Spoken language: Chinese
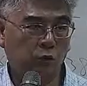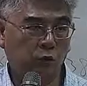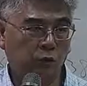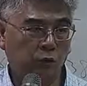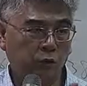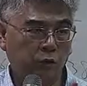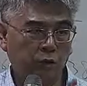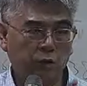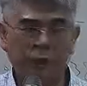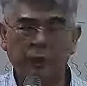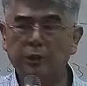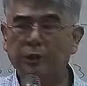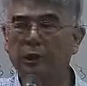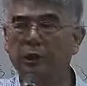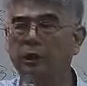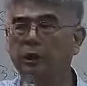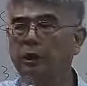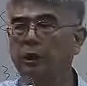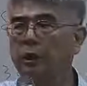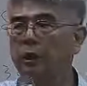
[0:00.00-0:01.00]
作为
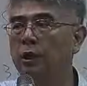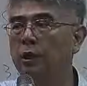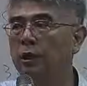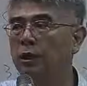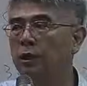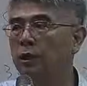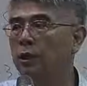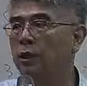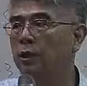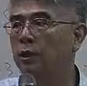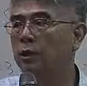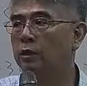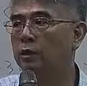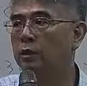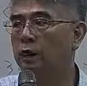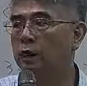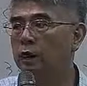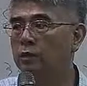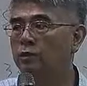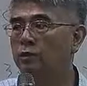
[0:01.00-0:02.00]
检定的
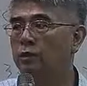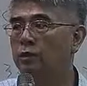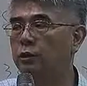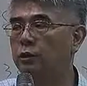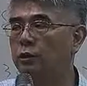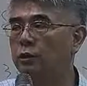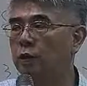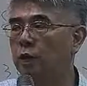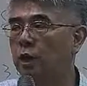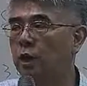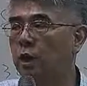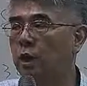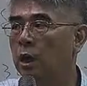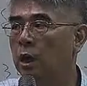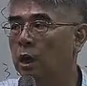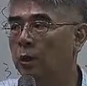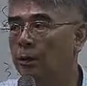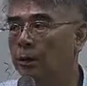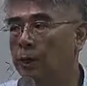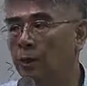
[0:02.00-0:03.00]
的 H 零，
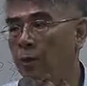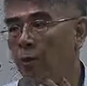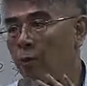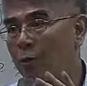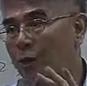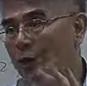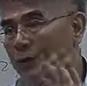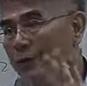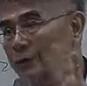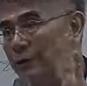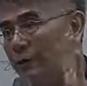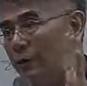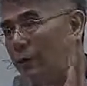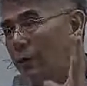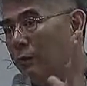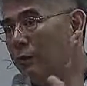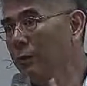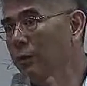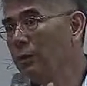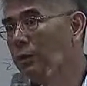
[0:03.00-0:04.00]
然后把它换
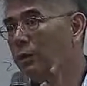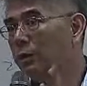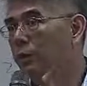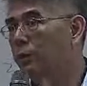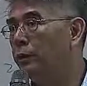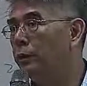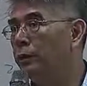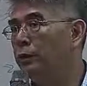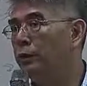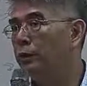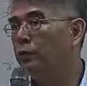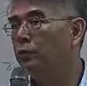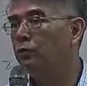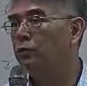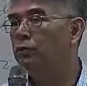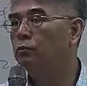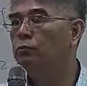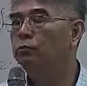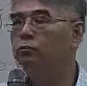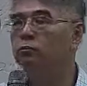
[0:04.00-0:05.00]
成为 P 等于
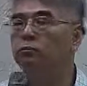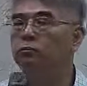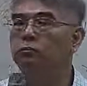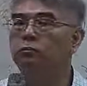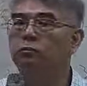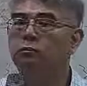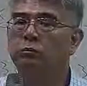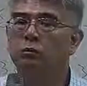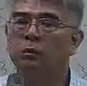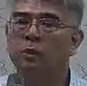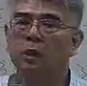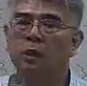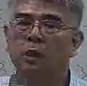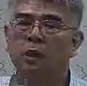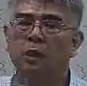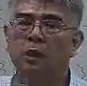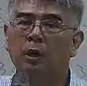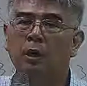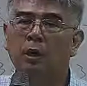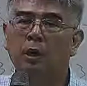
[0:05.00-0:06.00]
0.5，
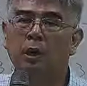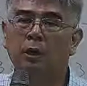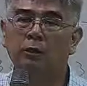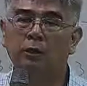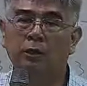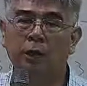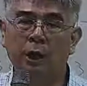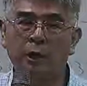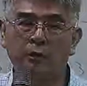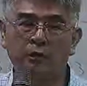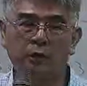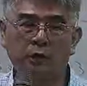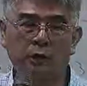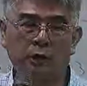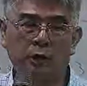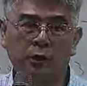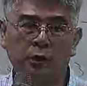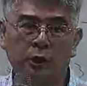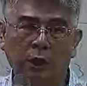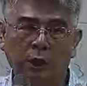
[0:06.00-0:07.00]
然后就看
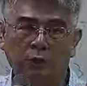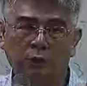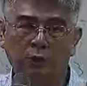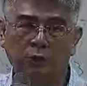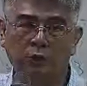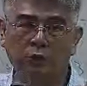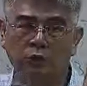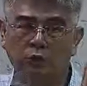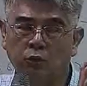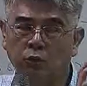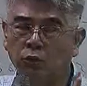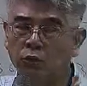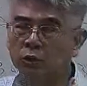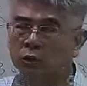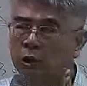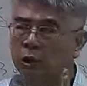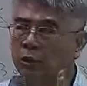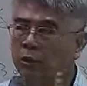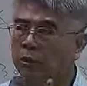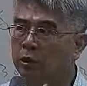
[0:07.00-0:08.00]
说呢到底有
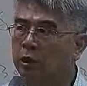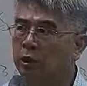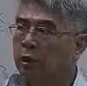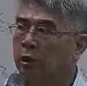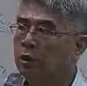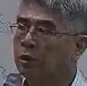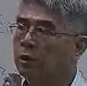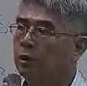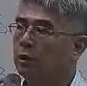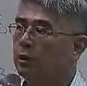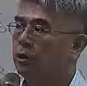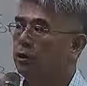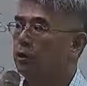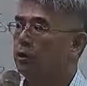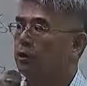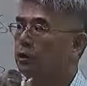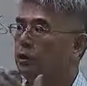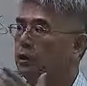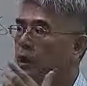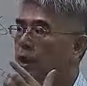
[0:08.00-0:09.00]
多少个
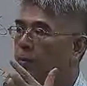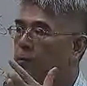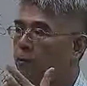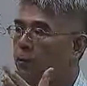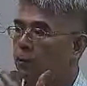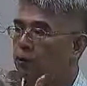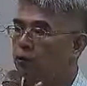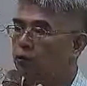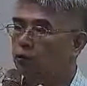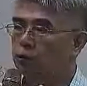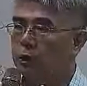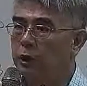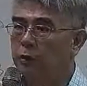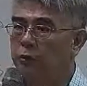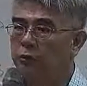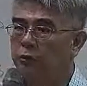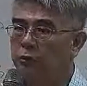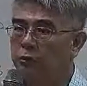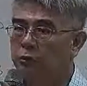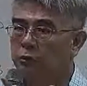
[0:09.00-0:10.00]
样本数
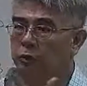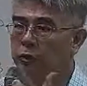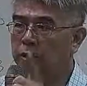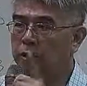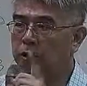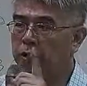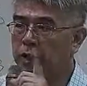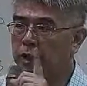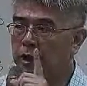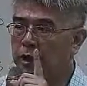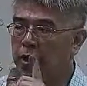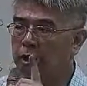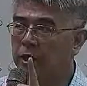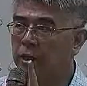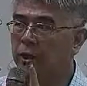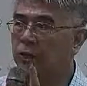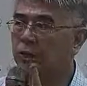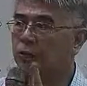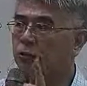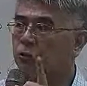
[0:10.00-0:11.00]
当中的
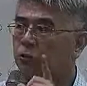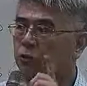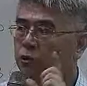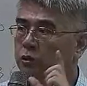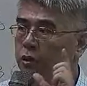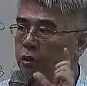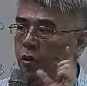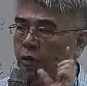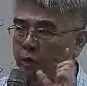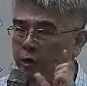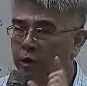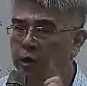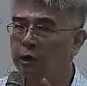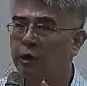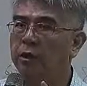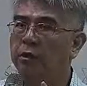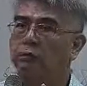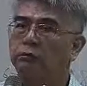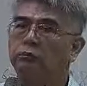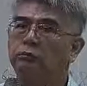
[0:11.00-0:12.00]
那个多少
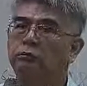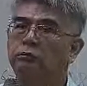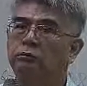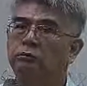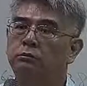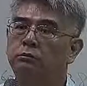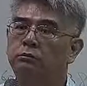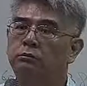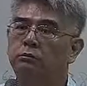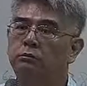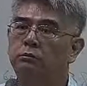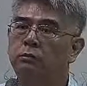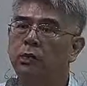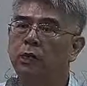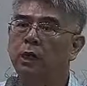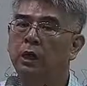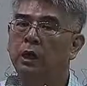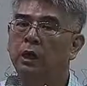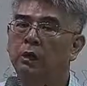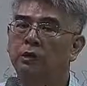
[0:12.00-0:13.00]
个
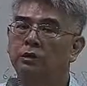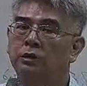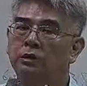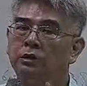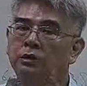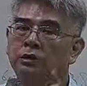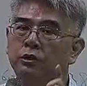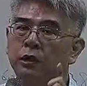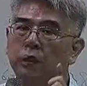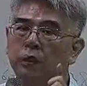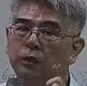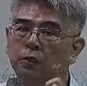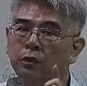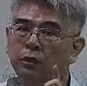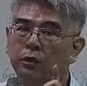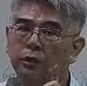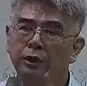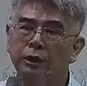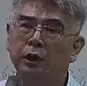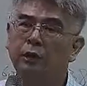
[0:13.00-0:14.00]
啊是超
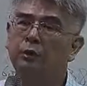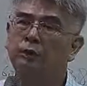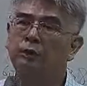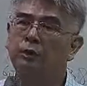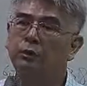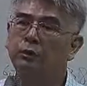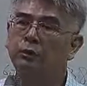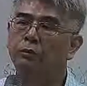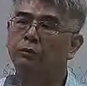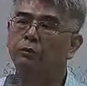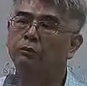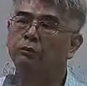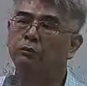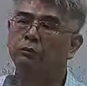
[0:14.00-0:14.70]
过0.5的。